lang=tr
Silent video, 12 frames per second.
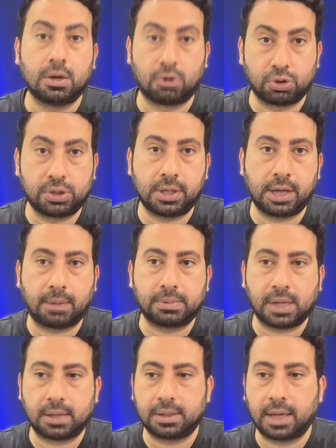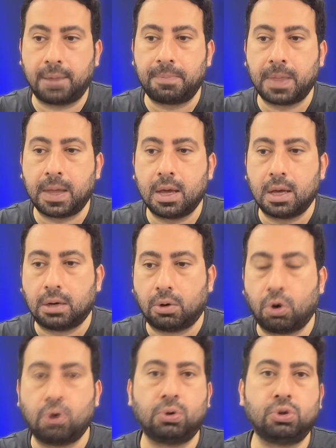Rozi de yaptı. Hatta
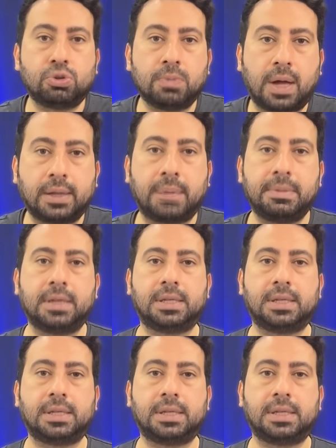o hücumlardan bir